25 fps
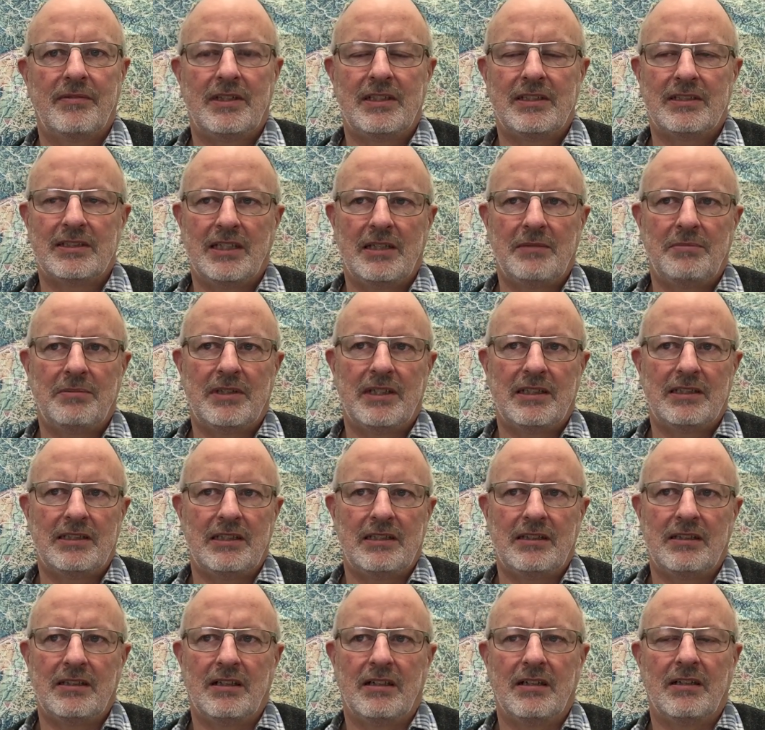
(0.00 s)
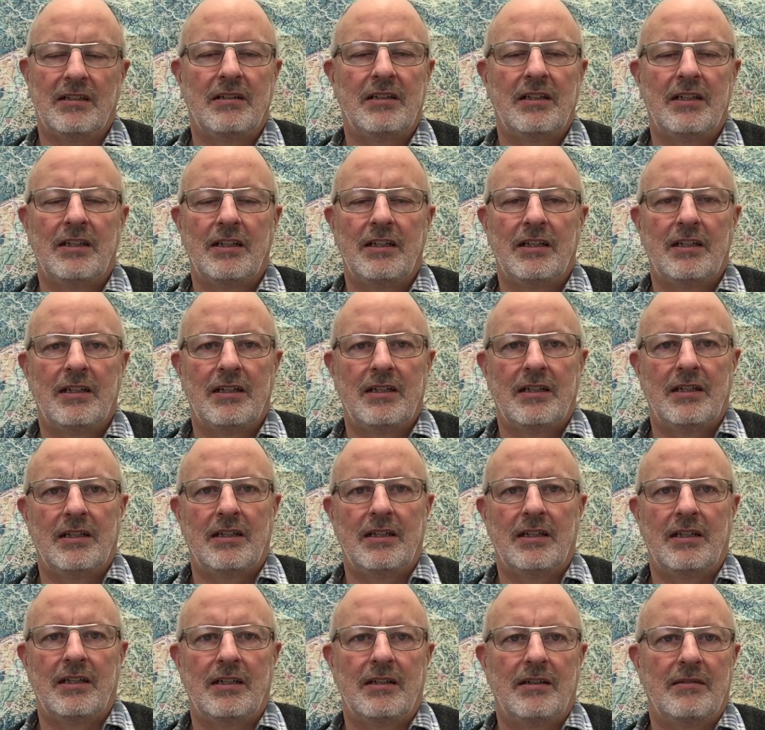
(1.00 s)
Die Skripte sind ja,
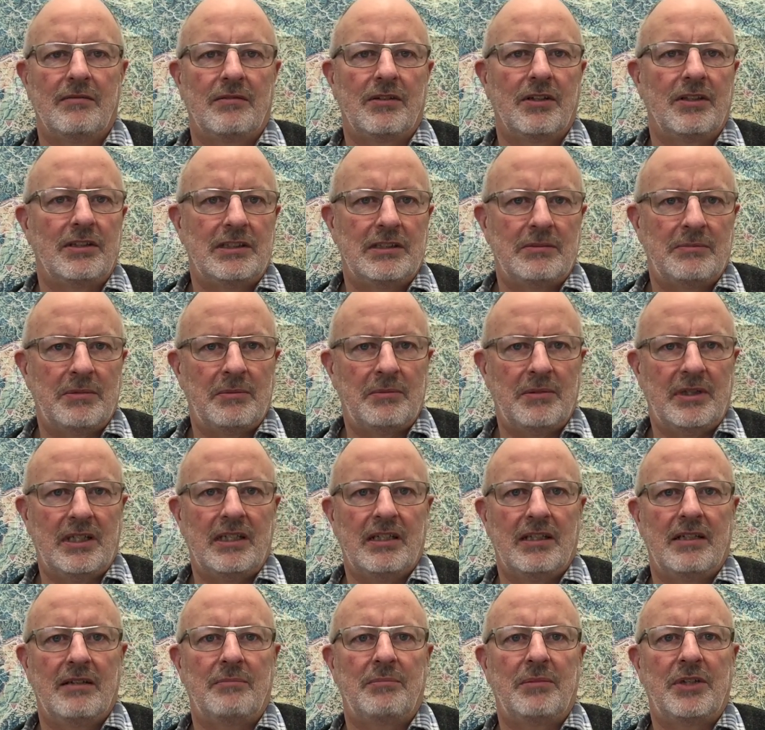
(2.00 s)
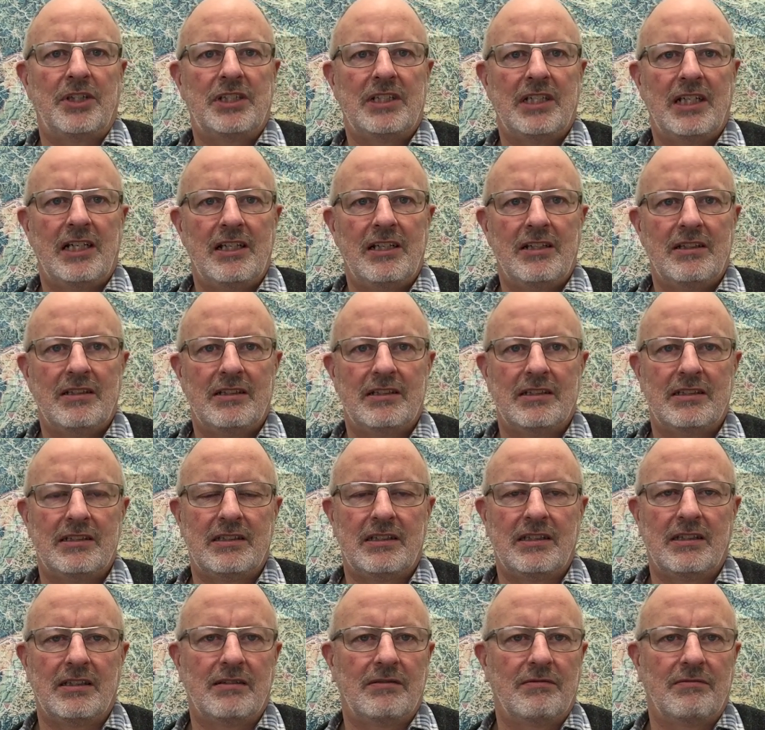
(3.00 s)
äh, können Sie bei mir bestellen. Sie
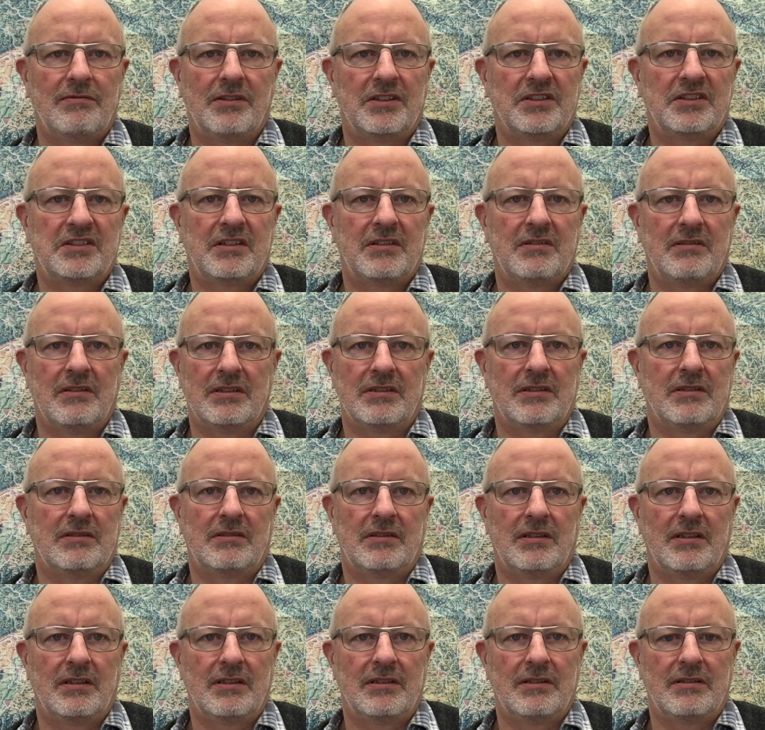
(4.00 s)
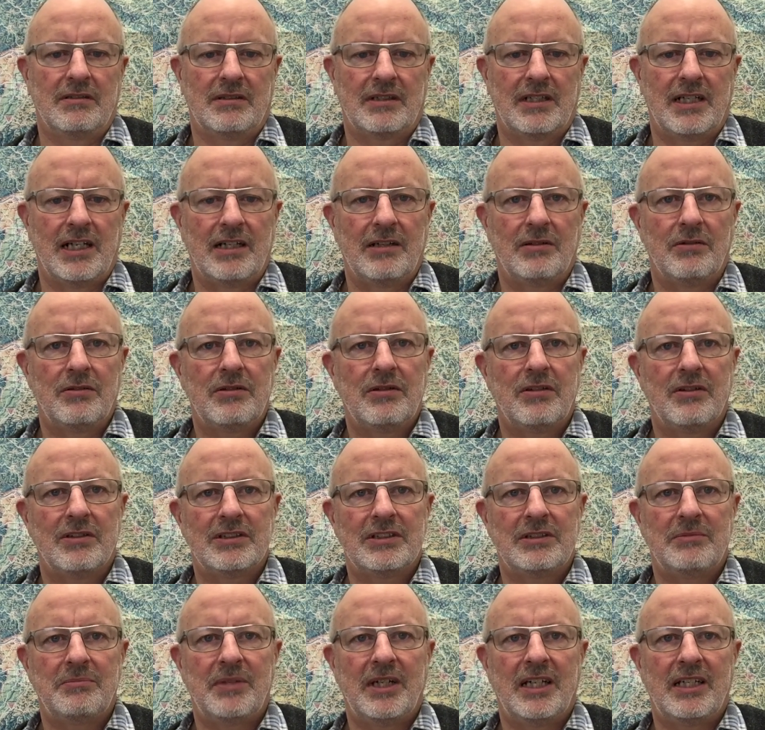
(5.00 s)
sind fast, also ein kleiner
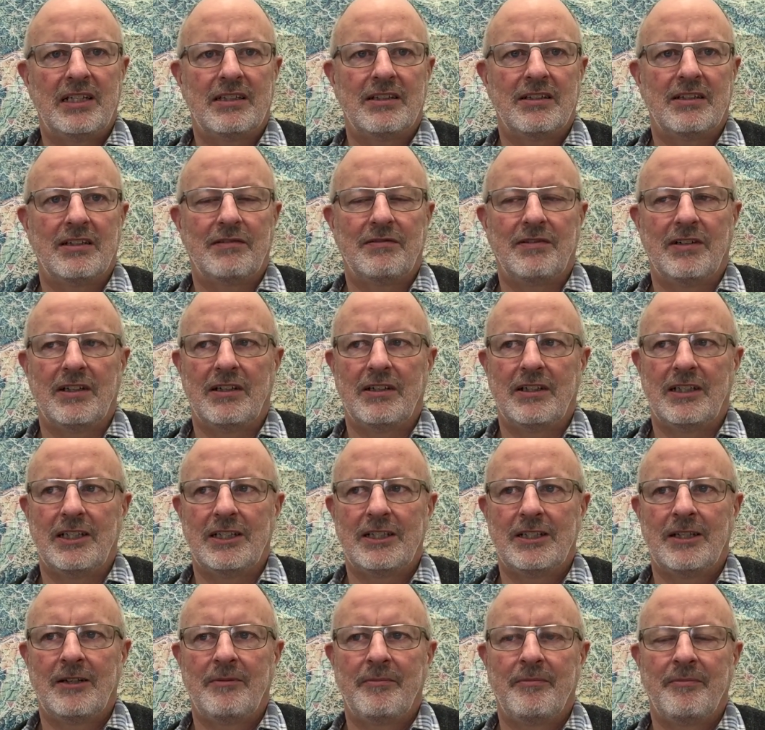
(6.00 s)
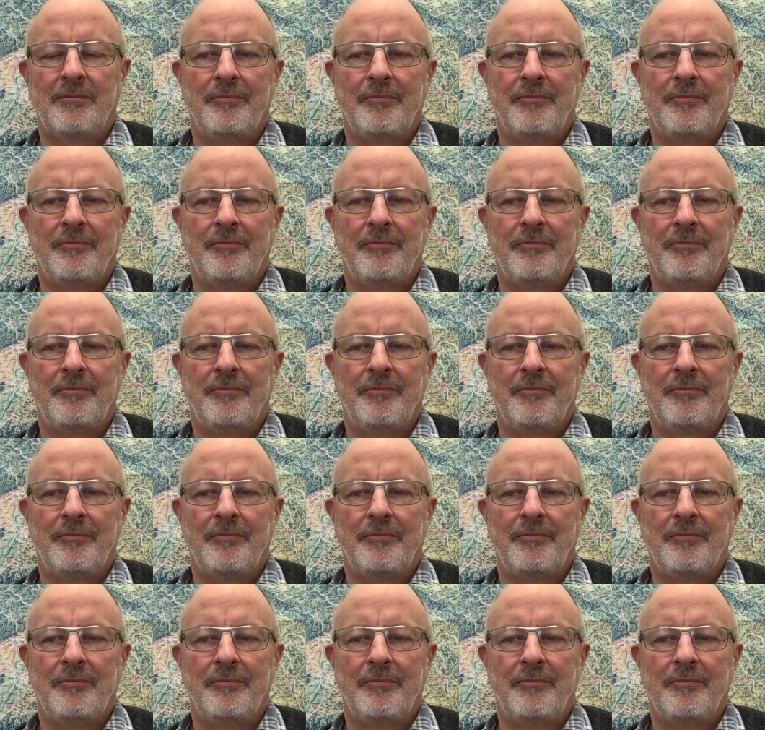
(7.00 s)
Unkostenbeitrag verlange ich.